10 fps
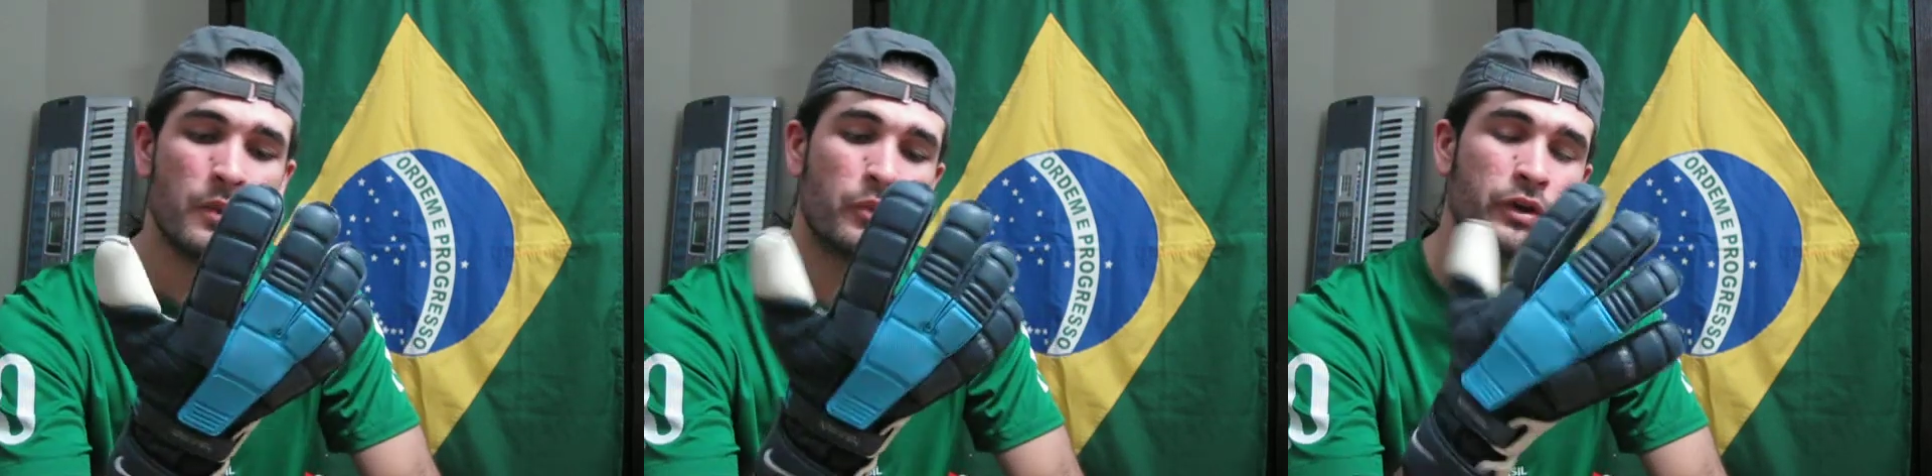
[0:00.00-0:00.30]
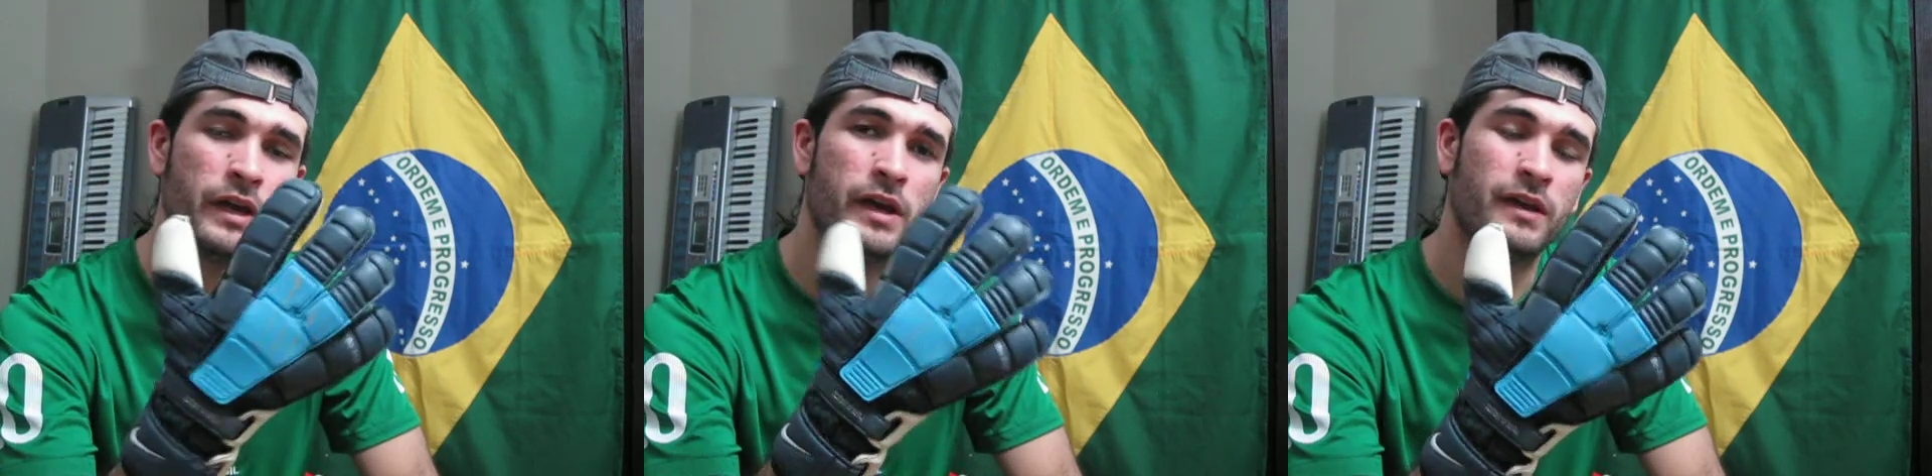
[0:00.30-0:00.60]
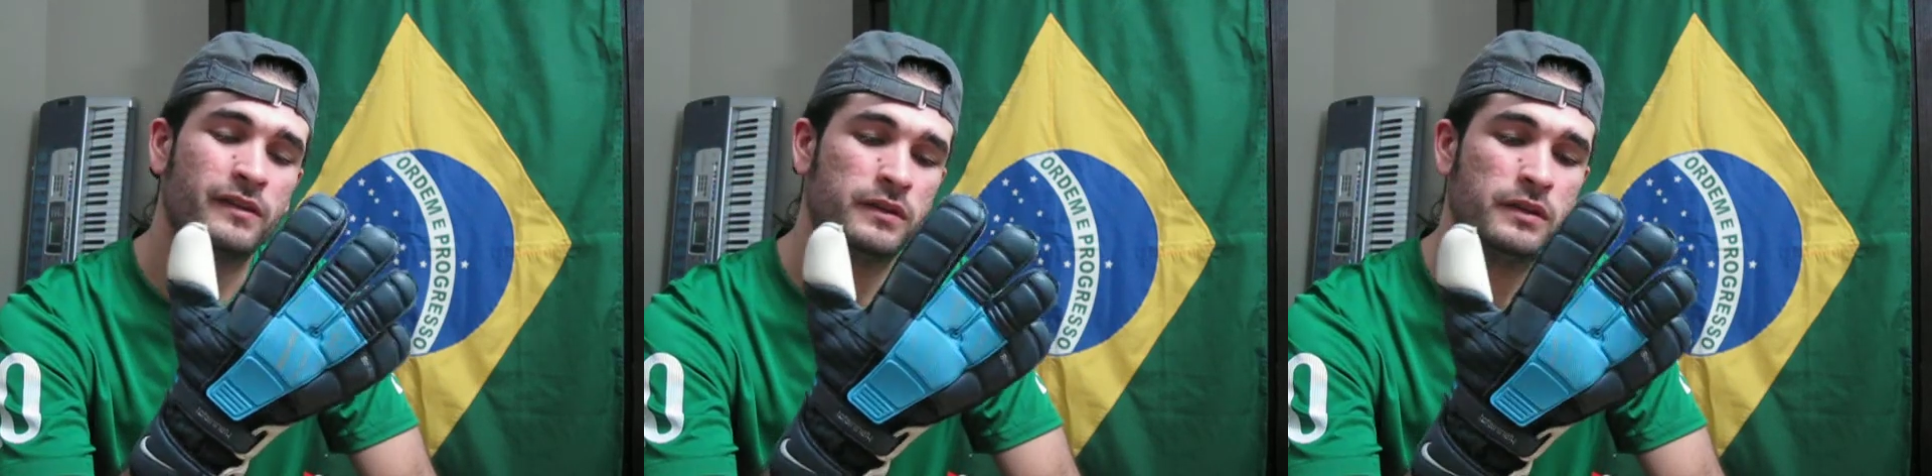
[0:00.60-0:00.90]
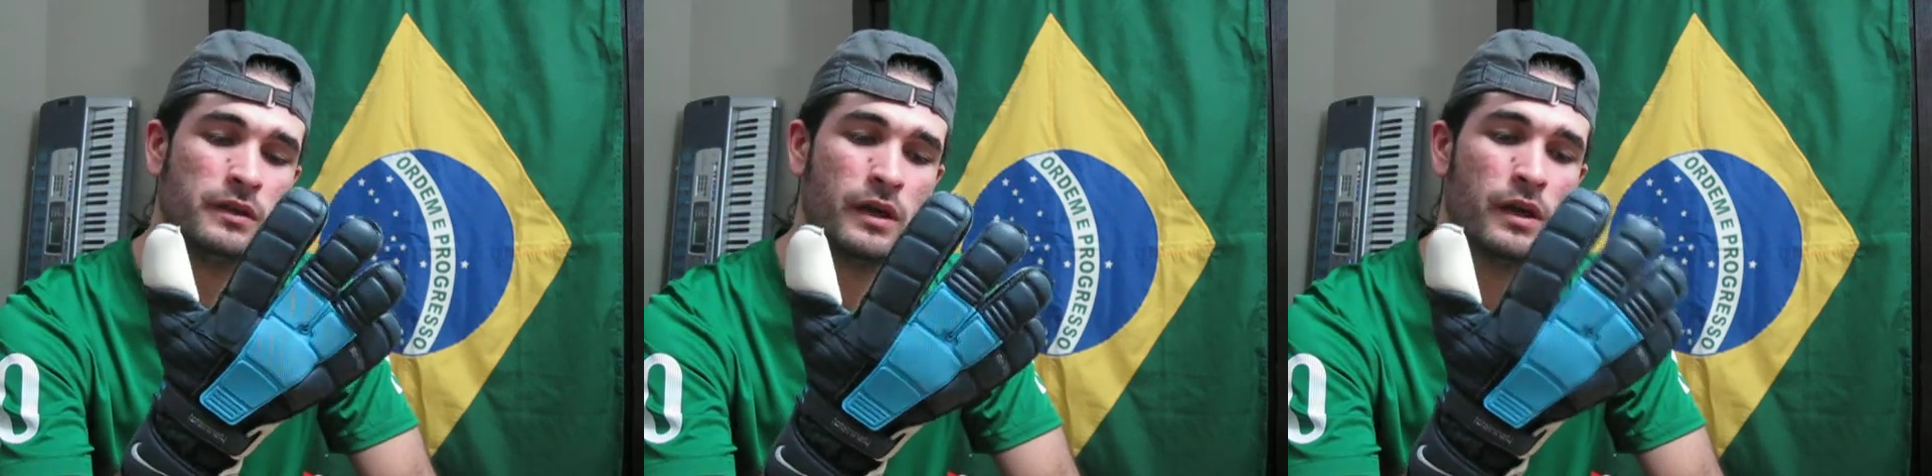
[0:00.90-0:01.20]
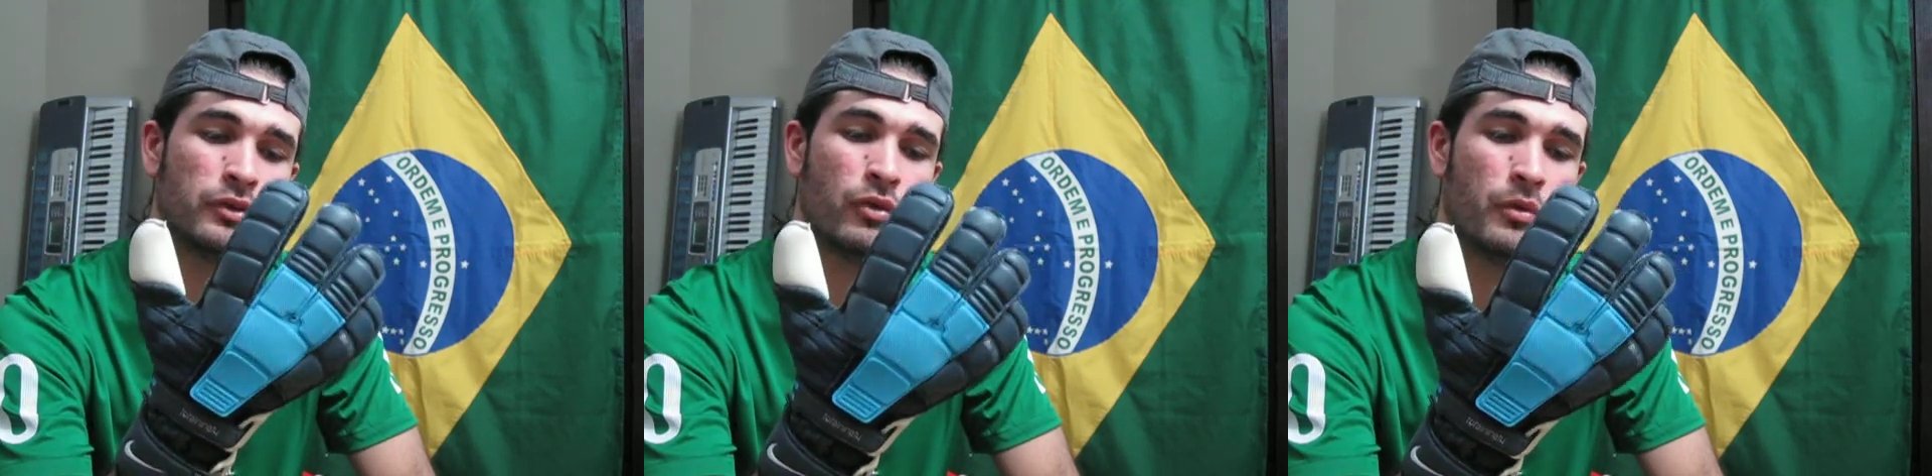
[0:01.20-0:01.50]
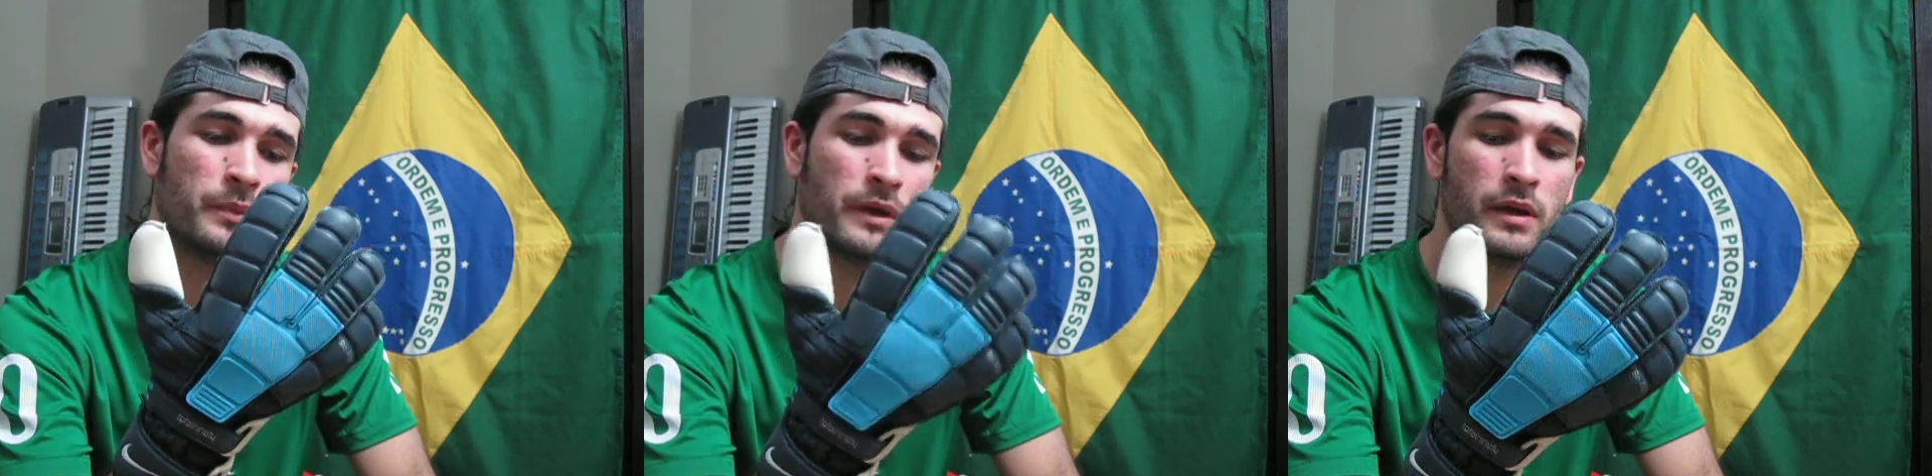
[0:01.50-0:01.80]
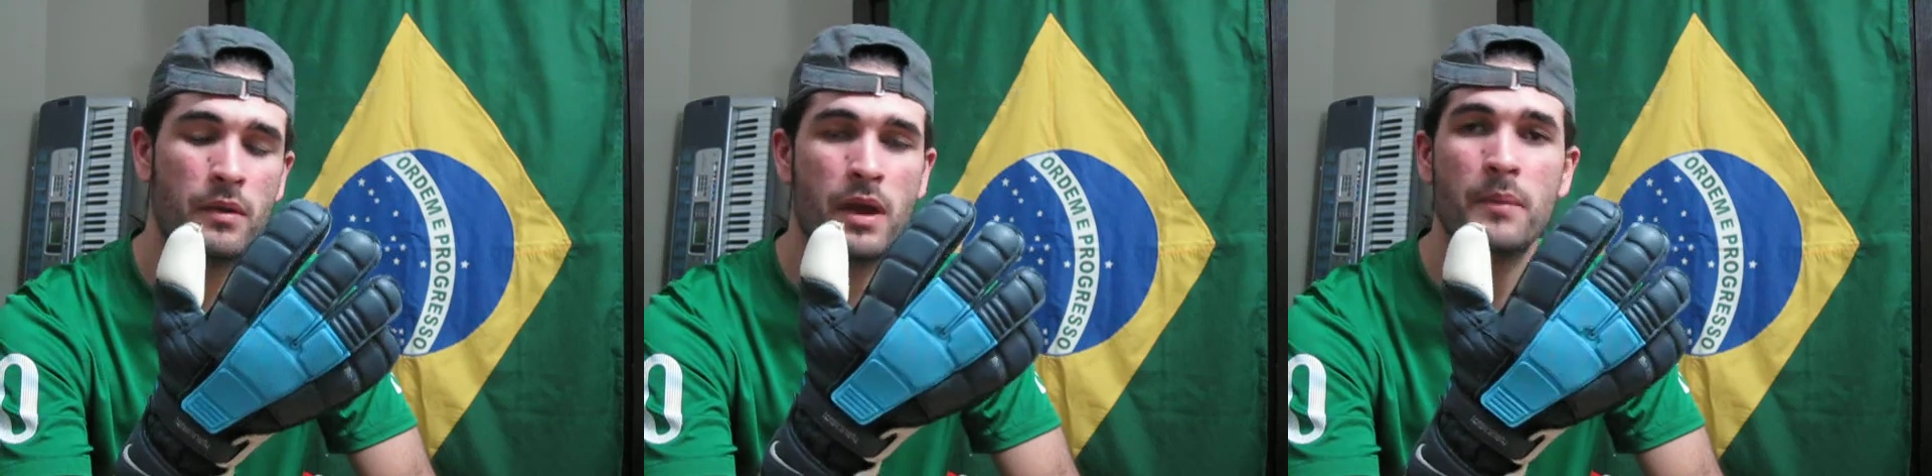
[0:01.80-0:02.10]
porque essa aqui é a top, é
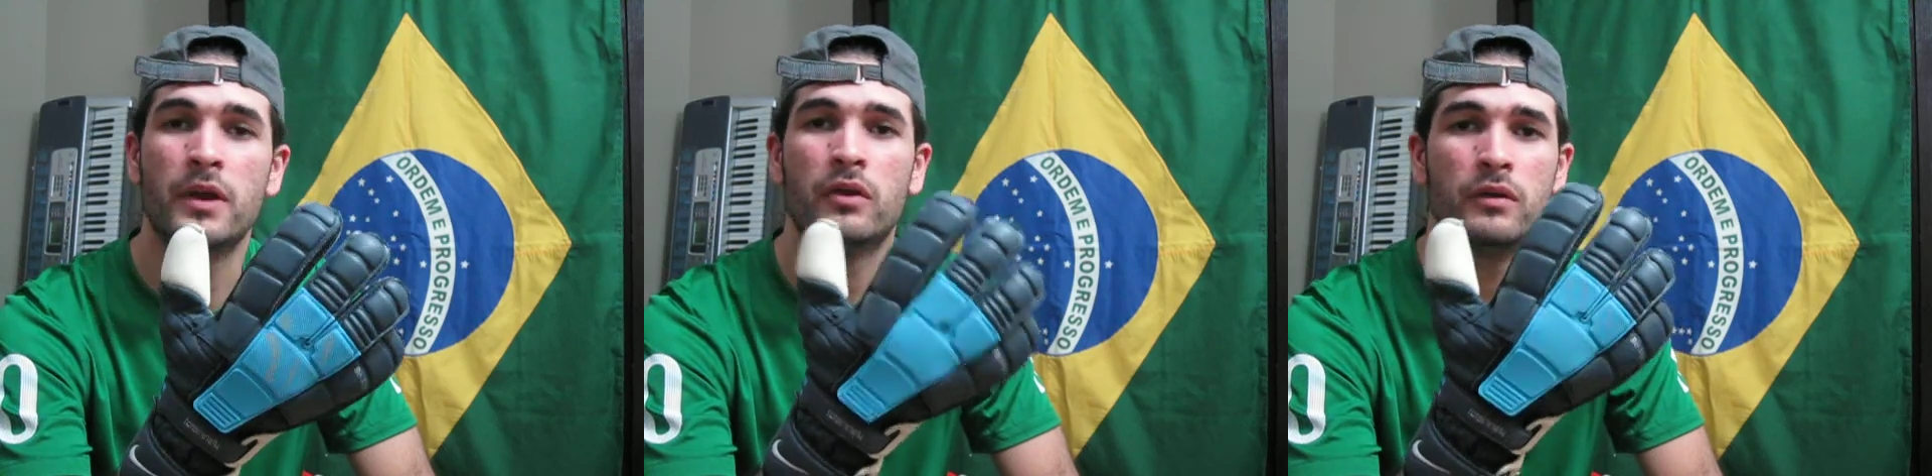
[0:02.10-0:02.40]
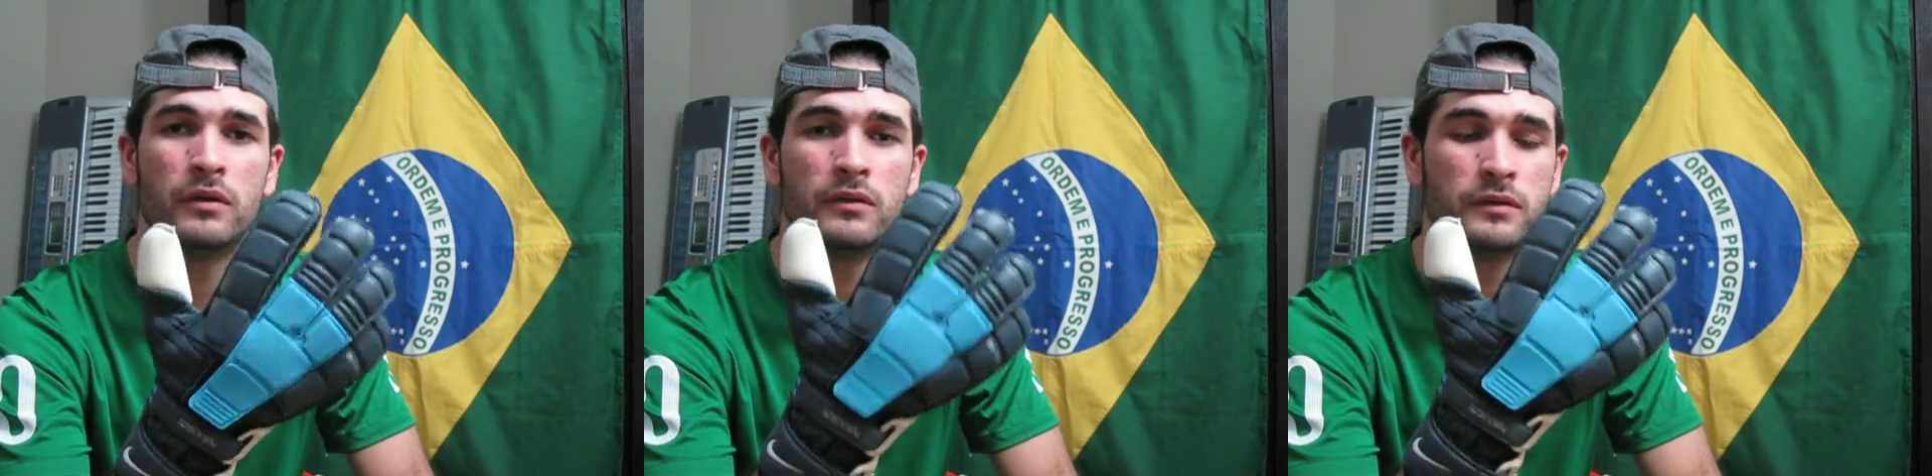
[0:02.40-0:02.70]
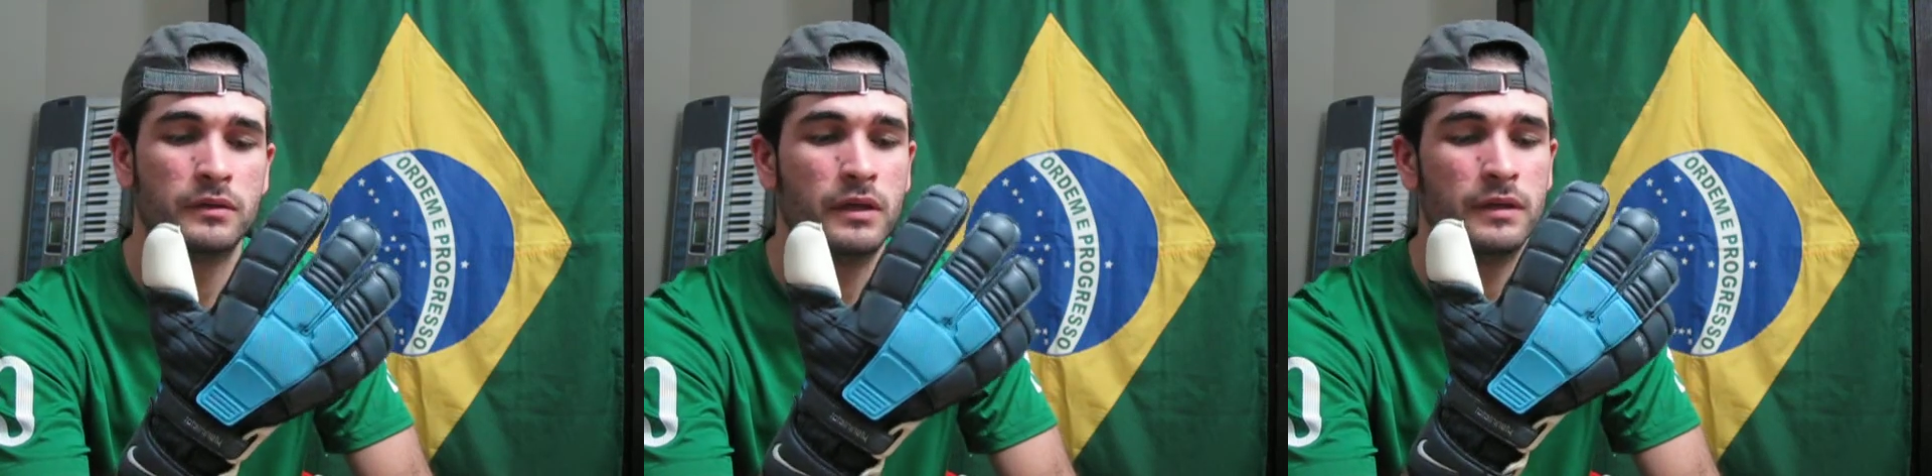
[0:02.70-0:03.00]
a, é a melhor, tá?